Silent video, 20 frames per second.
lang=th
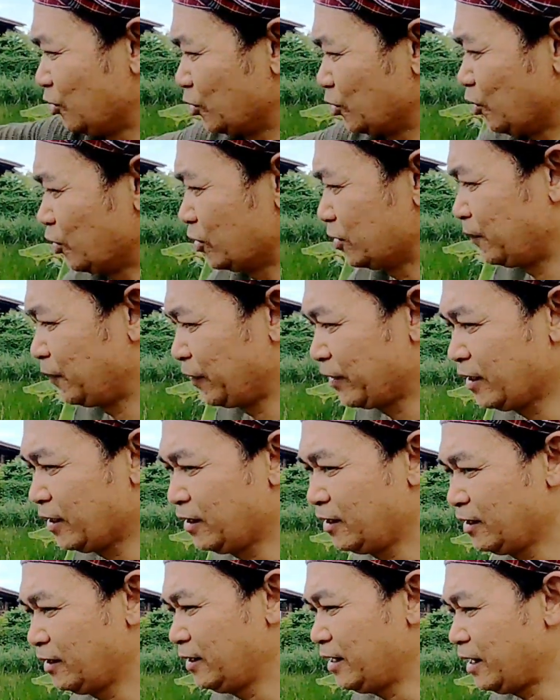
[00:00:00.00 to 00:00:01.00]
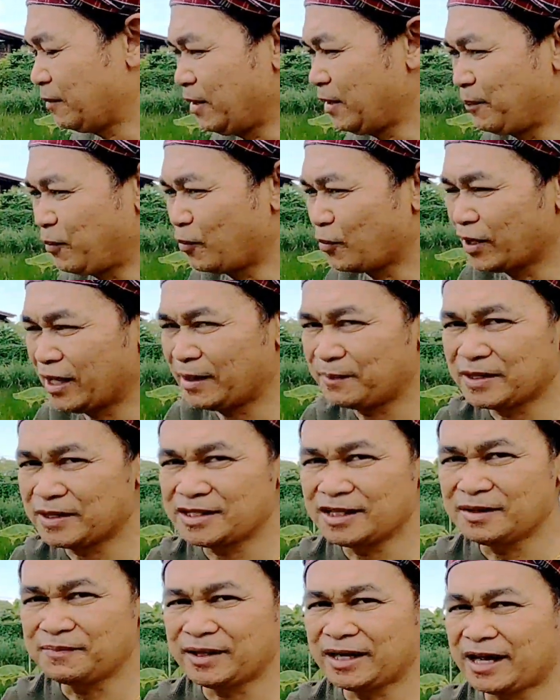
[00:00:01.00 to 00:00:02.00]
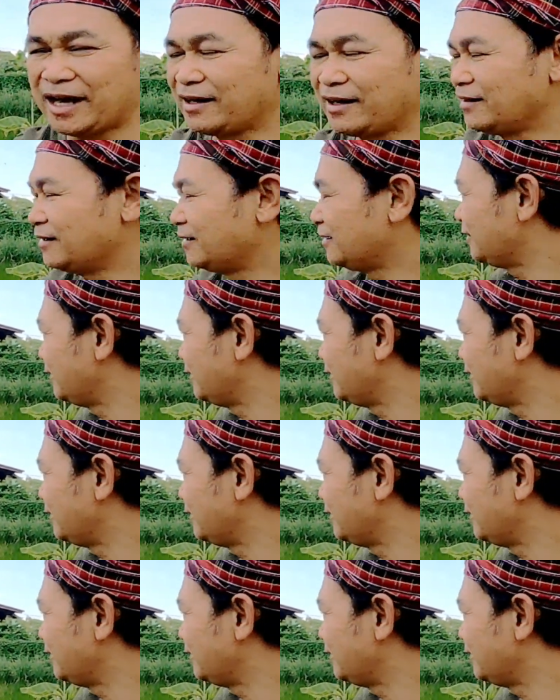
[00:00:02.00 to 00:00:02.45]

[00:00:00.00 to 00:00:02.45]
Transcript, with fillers: ดขุดขุดยังไม่ปลูกอะไรเป็นชิ้นเป็นอัน